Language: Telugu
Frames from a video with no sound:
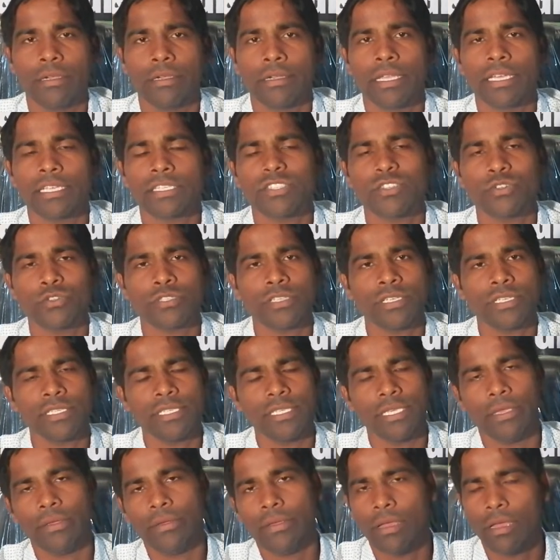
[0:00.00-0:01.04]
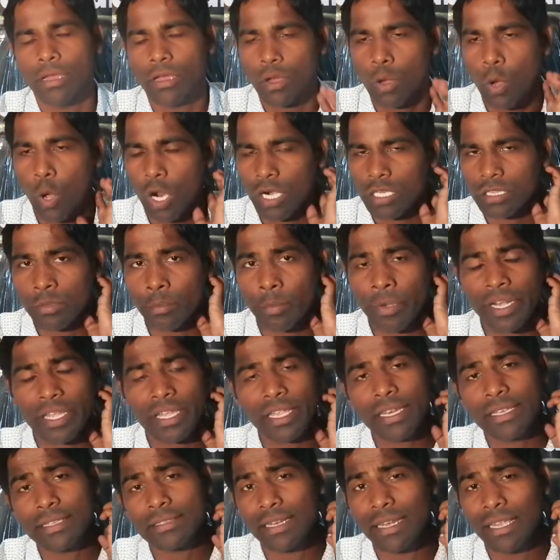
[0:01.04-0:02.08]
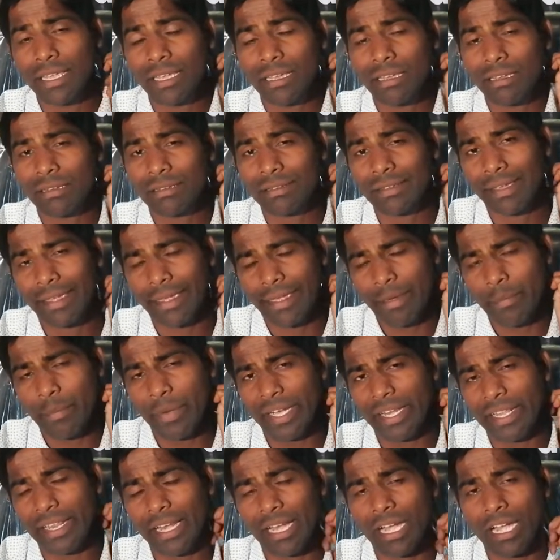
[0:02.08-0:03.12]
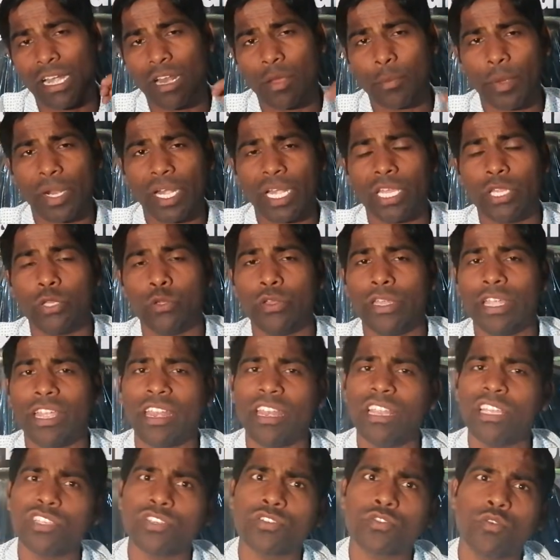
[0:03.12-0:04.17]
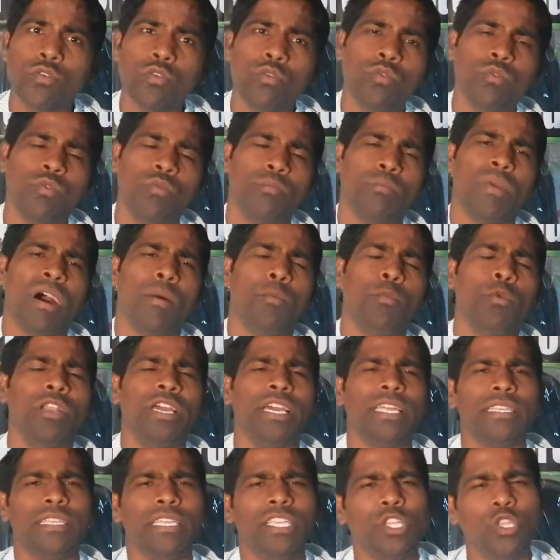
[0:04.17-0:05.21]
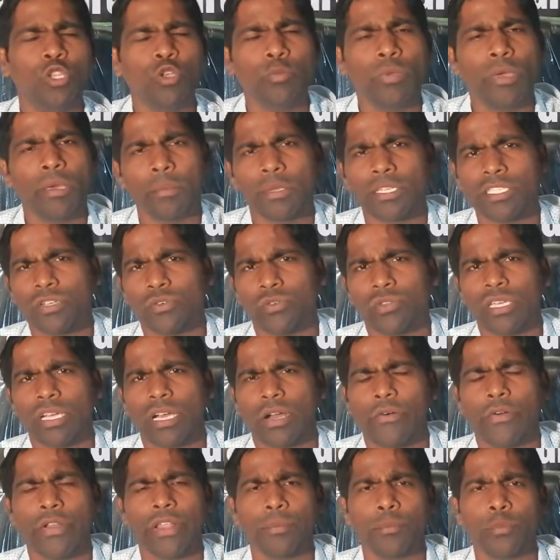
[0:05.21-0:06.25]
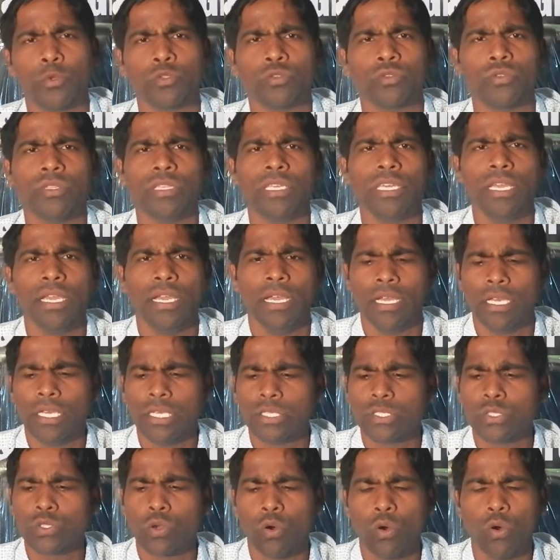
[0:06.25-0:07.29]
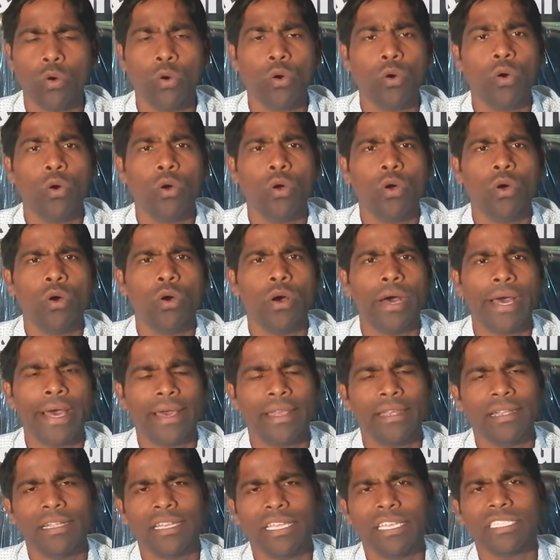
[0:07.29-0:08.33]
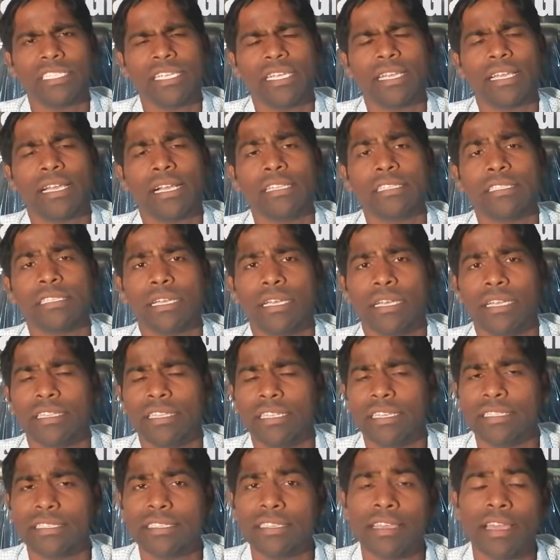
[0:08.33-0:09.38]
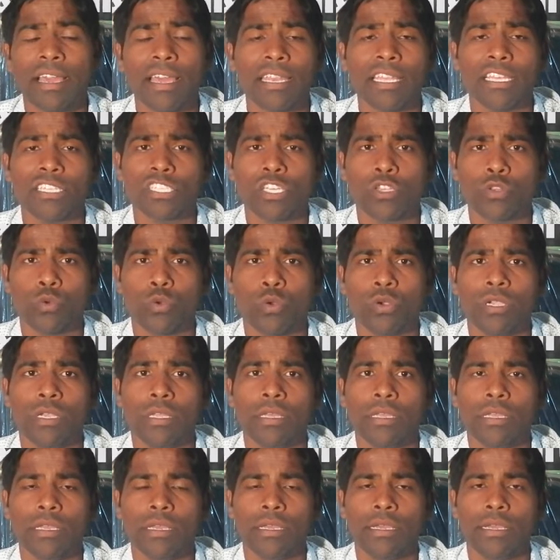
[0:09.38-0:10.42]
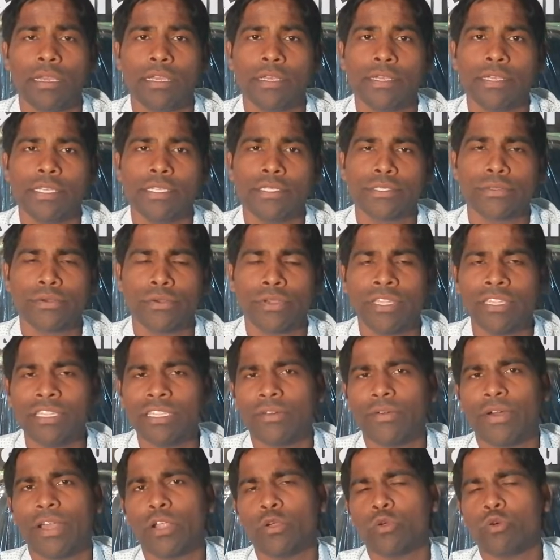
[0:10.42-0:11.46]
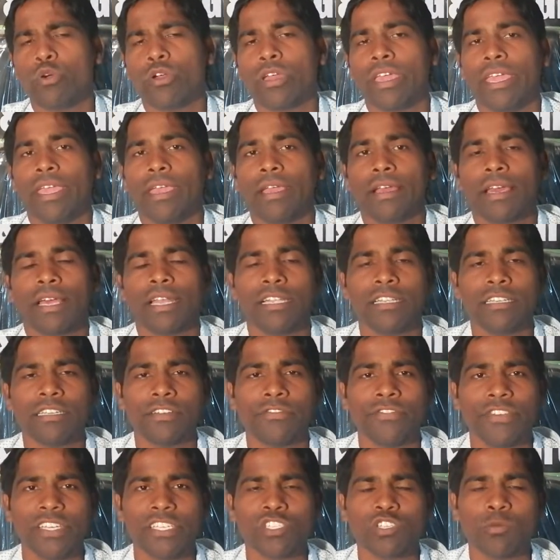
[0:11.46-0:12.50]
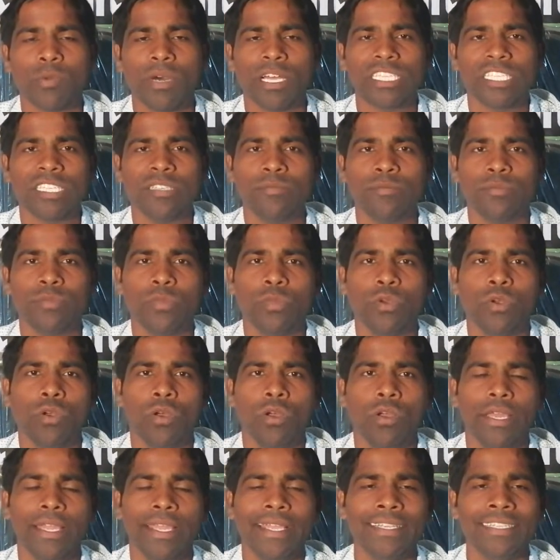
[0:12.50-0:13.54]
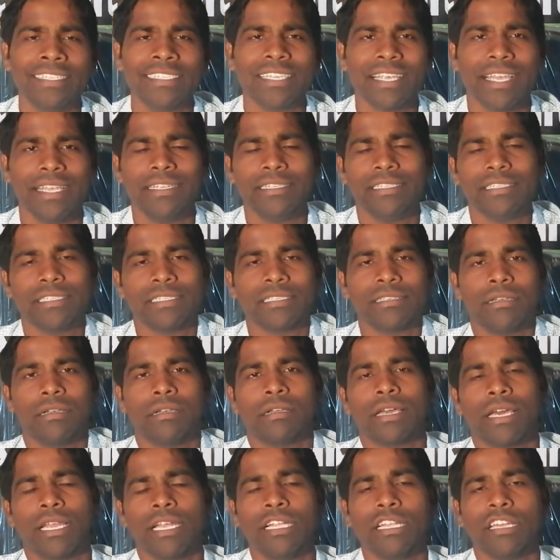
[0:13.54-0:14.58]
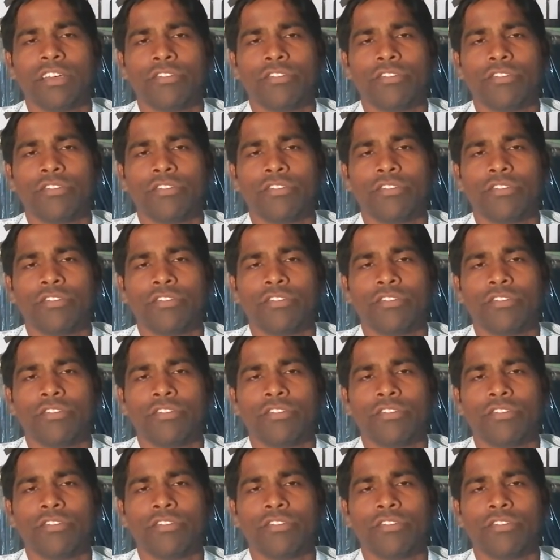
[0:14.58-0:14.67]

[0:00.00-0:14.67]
నెక్స్ట్ వచ్చేసి ఆర్థమెటిక్ రీజనింగ్ ఏ మెటీరియల్ అయినా పర్లేదు ఇంగ్లీష్కు మామూలుగా ఇది హిందూ పేపర్ చదివితే కవర్ అయిపోతుంది సో హెరిటేజ్ అండ్ కల్చర్ నితిన్ సింగ్ అని చదువుకోండి సో ఇంతవరకు ఓకే కరెంట్ అఫైర్స్కి మాత్రం ఇన్సైట్స్ కరెంట్